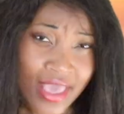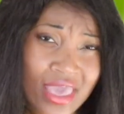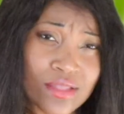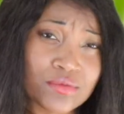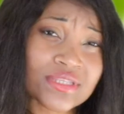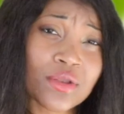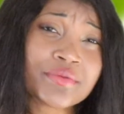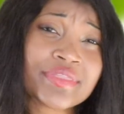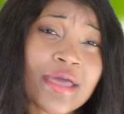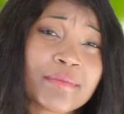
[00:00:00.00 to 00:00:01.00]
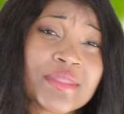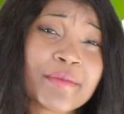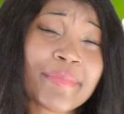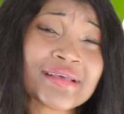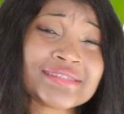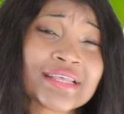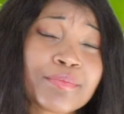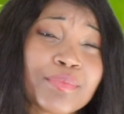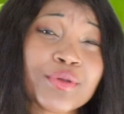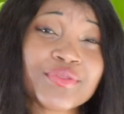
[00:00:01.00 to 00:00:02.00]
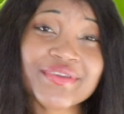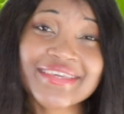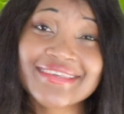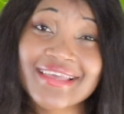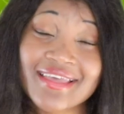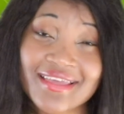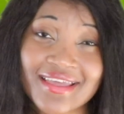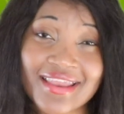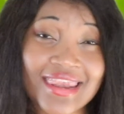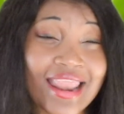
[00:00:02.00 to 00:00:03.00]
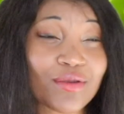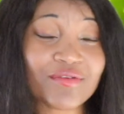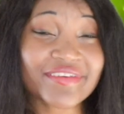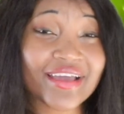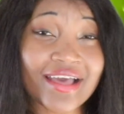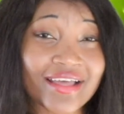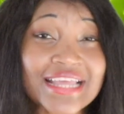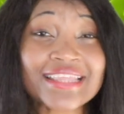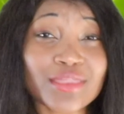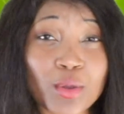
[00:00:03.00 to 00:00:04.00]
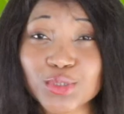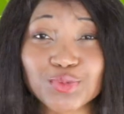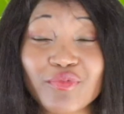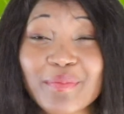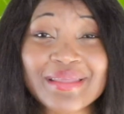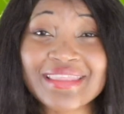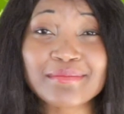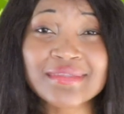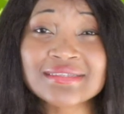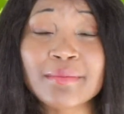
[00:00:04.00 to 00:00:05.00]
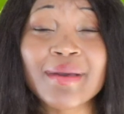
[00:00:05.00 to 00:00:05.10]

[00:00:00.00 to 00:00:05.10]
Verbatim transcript: Et nous allons terminer par cette plante qui est l'aloe vera. Non, je pouvais pas terminer sans